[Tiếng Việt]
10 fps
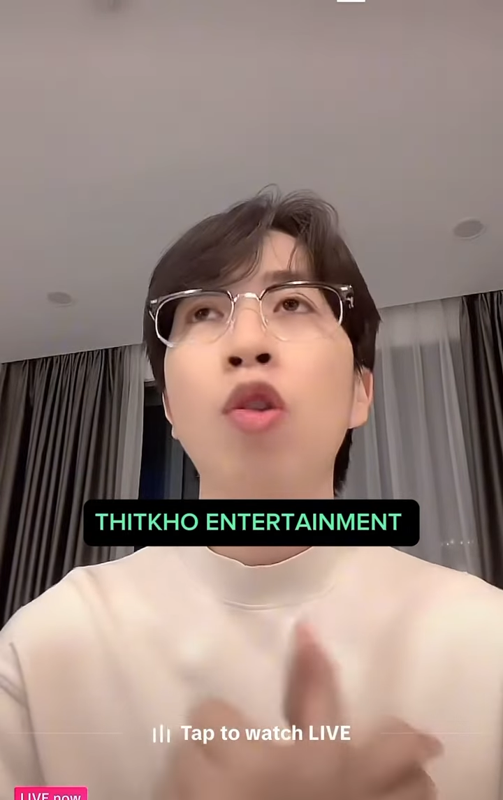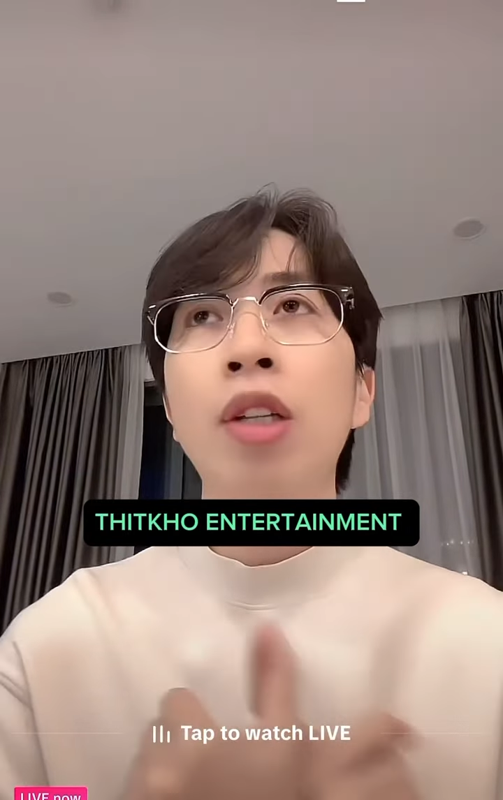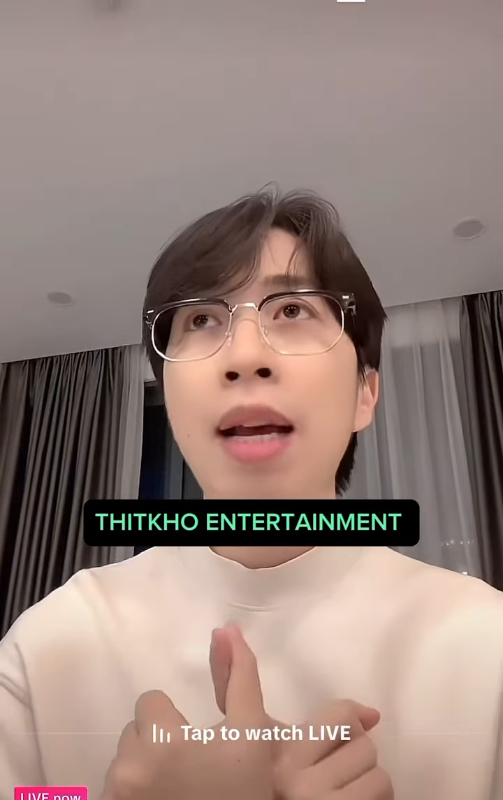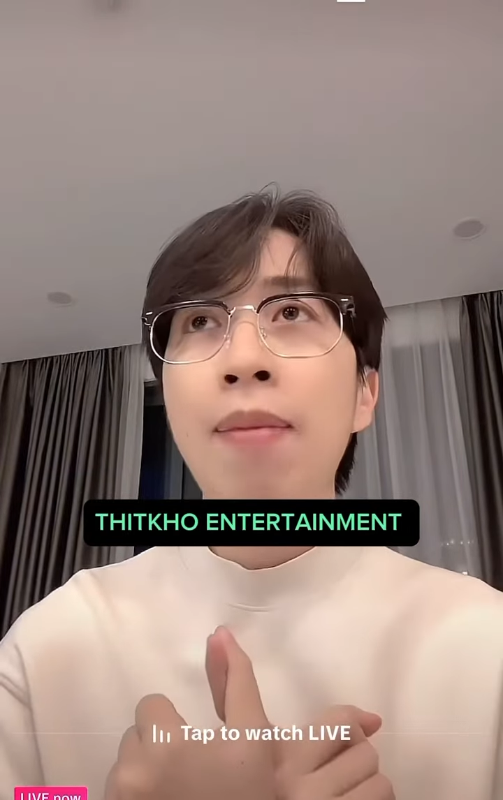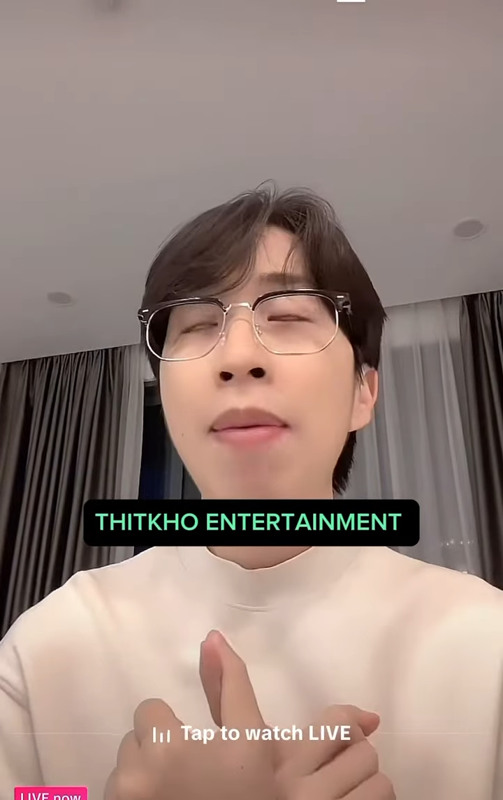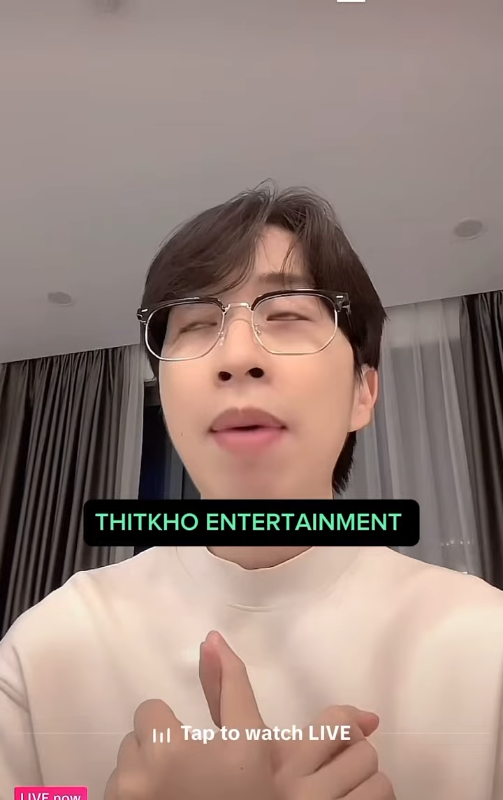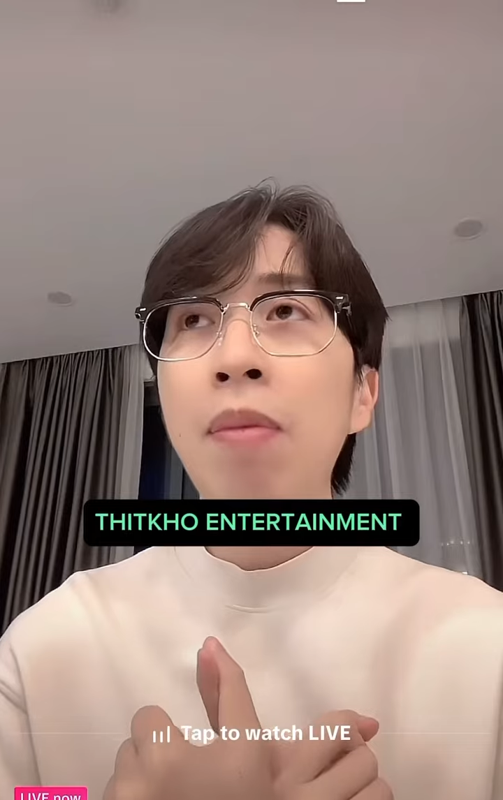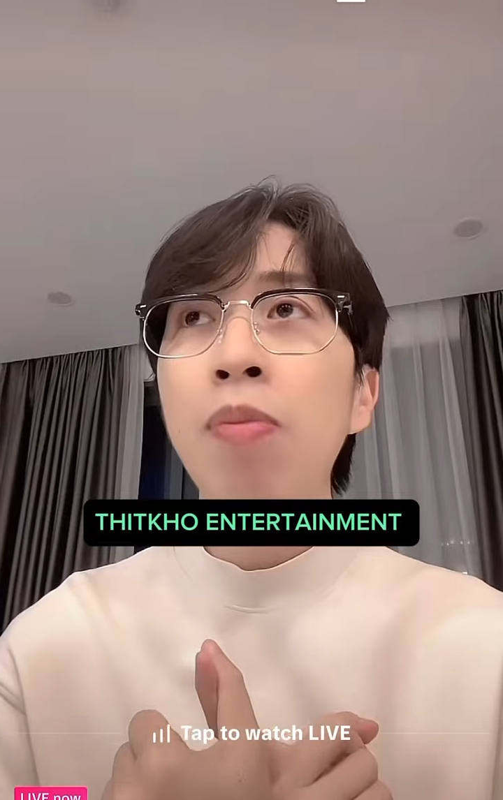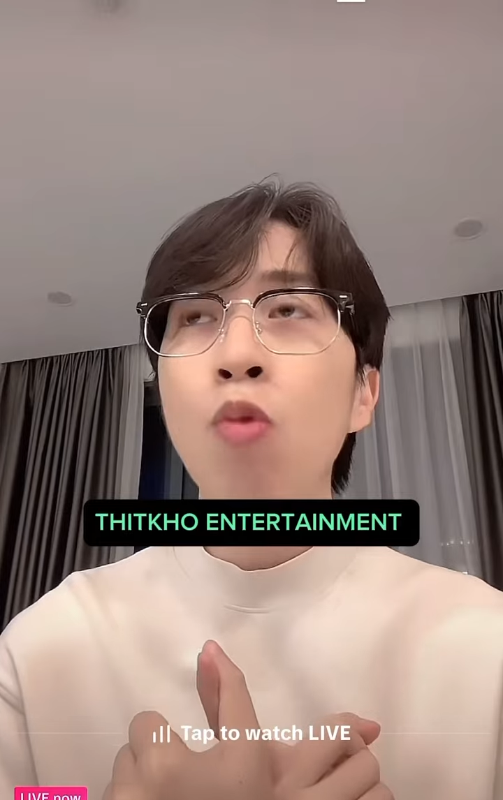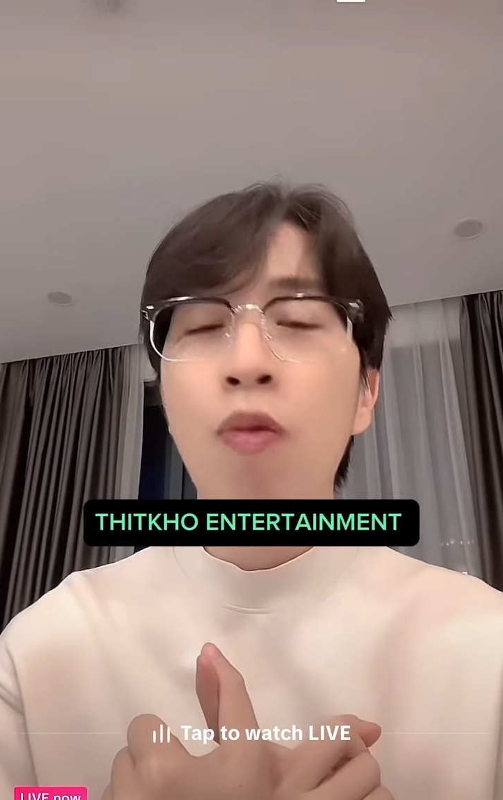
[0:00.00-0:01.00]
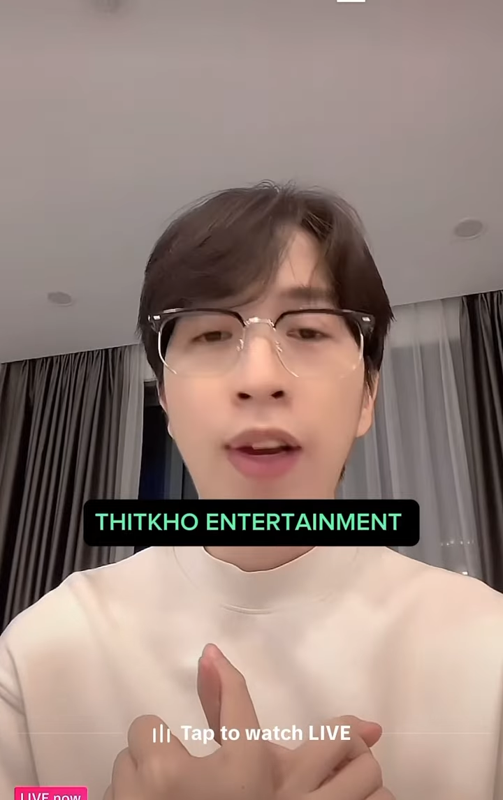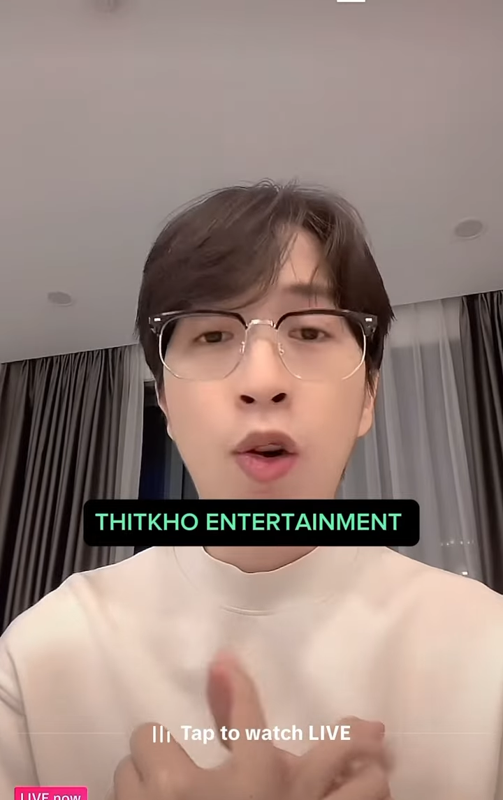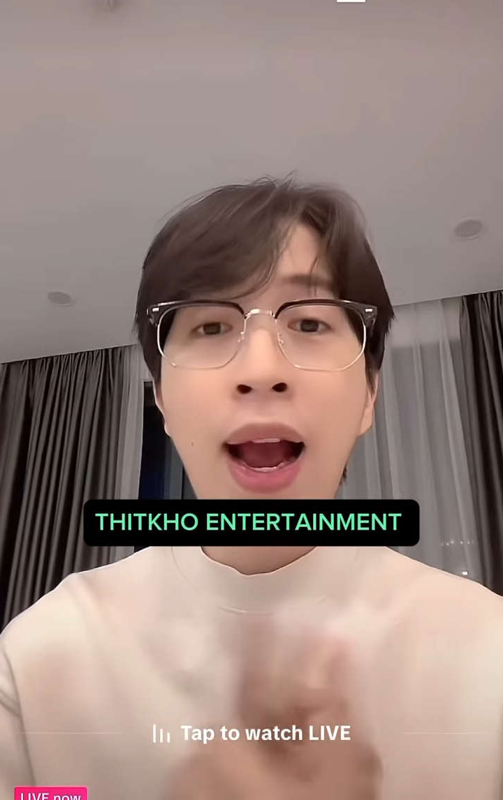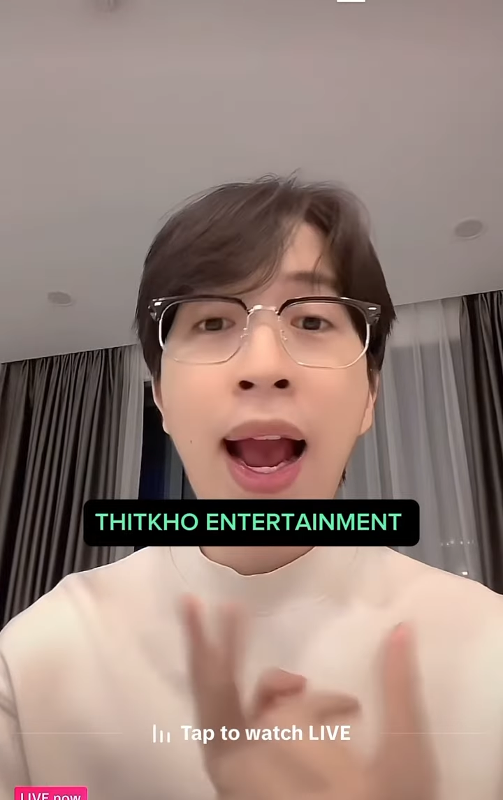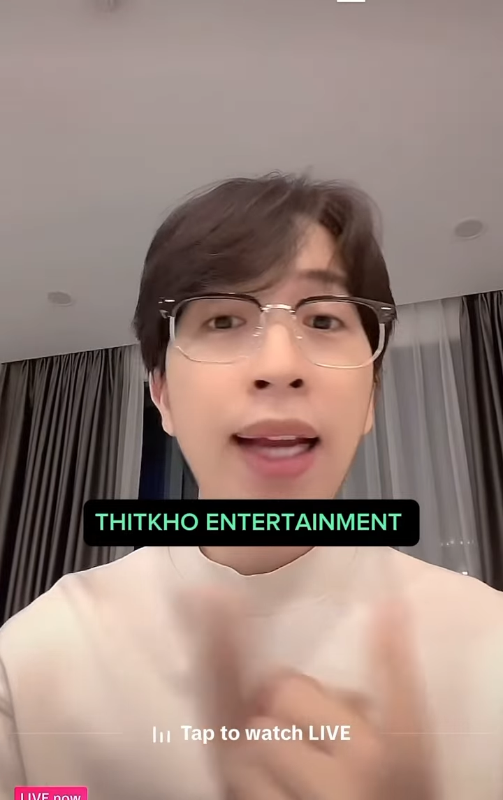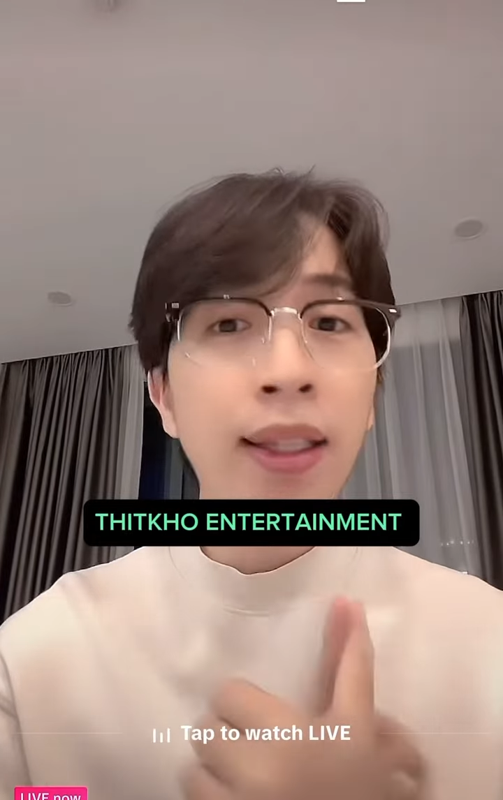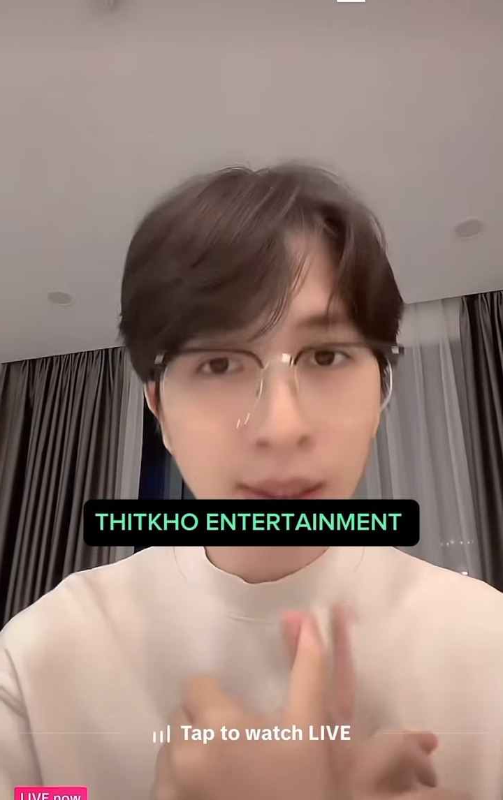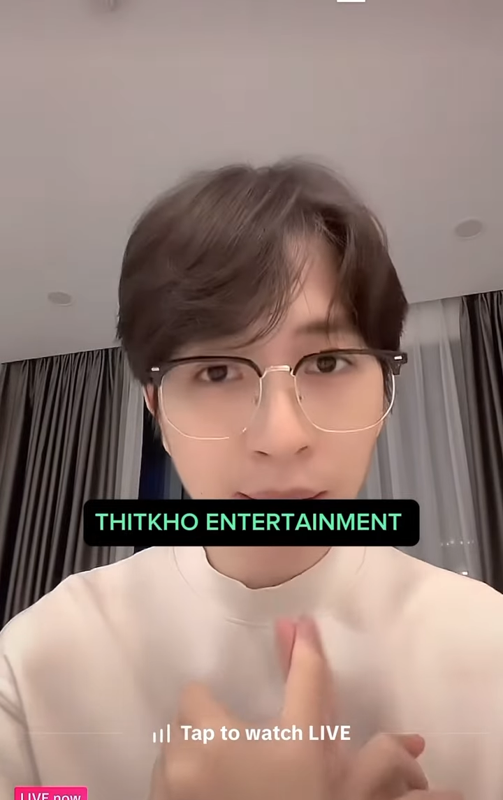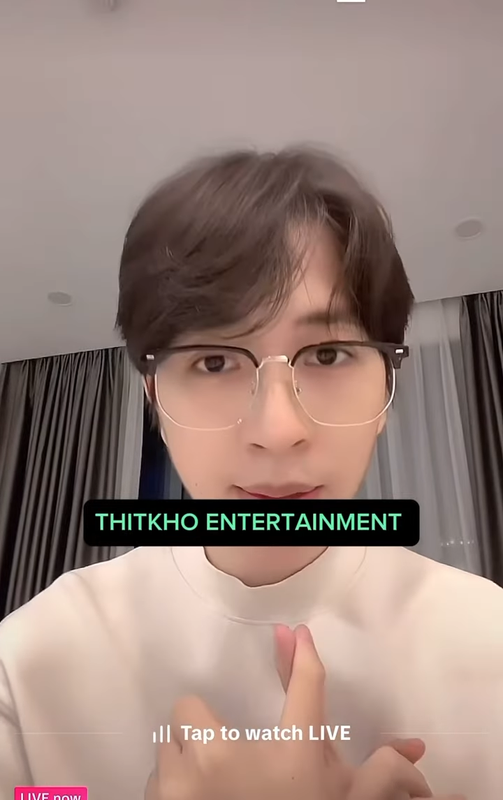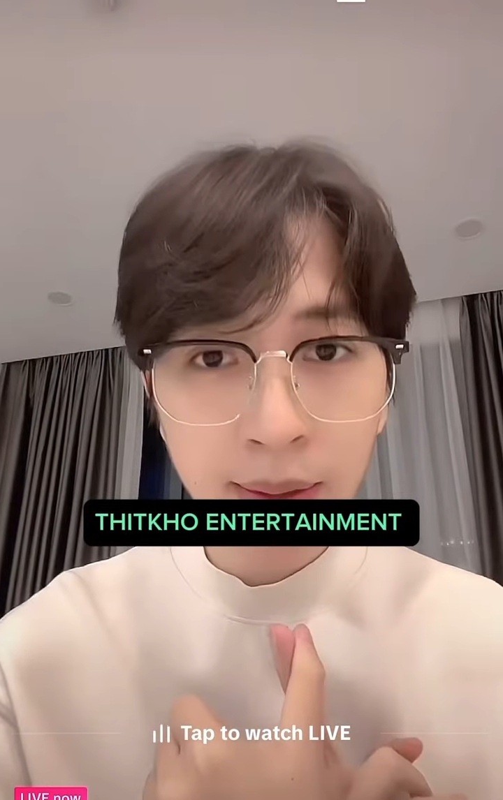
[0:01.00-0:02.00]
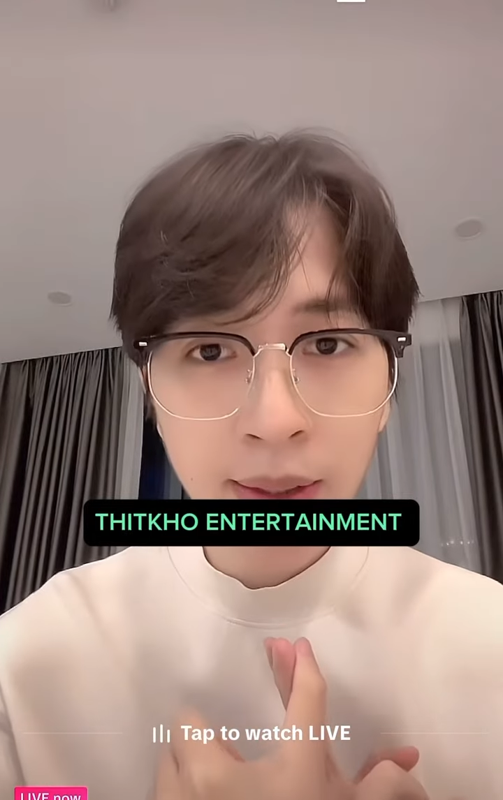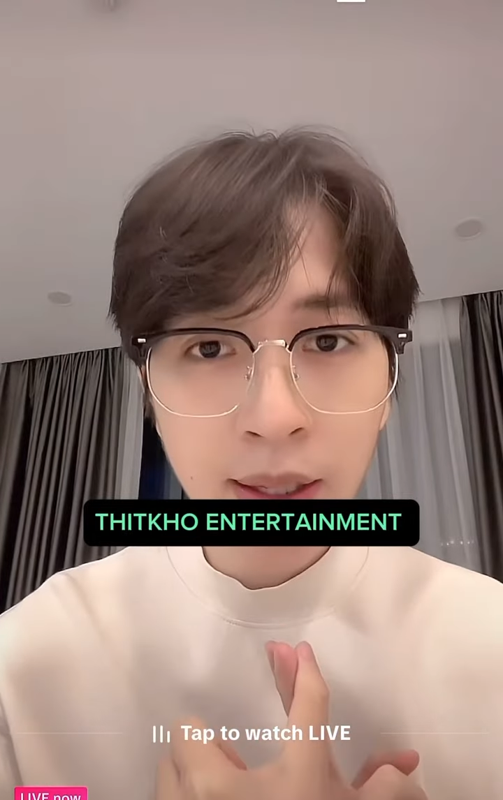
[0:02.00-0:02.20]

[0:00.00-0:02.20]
đó chính là các bạn bắt buộc phải có hai thứ